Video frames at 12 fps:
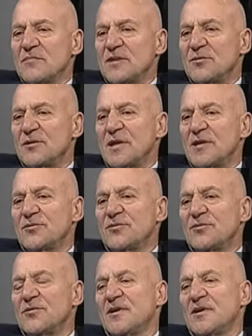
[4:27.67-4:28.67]
è
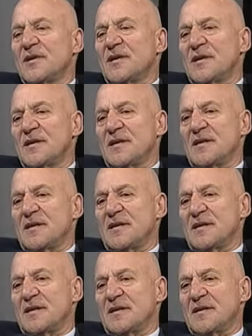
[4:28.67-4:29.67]
tornato
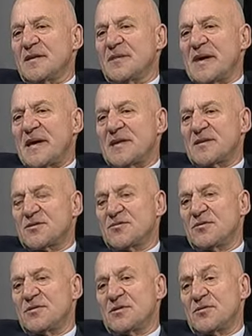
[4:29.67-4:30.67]
eh,
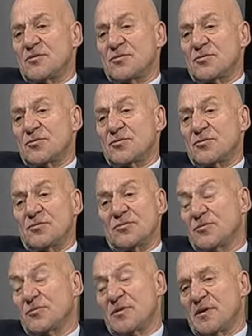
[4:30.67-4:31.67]
riemerso il discorso,
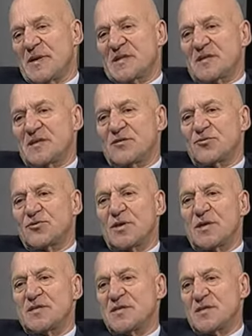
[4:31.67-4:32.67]
sono riemerse le
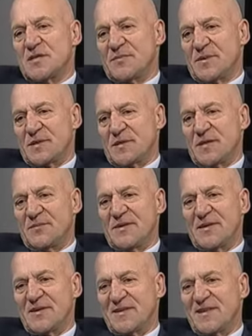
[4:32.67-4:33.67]
nostalgie
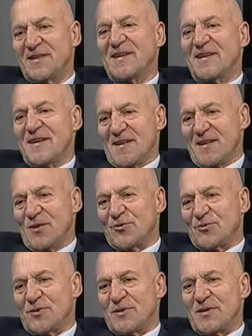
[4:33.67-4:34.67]
praticamente,
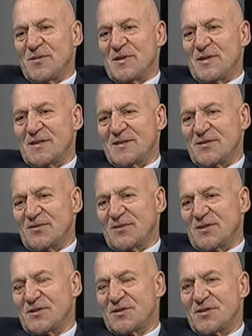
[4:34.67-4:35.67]

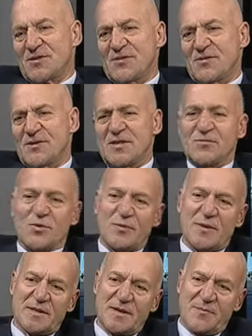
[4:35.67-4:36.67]
l'autodeterminazione, secessionismo,
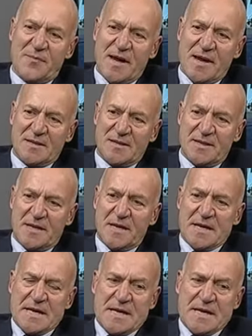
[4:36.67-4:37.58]
madrepatria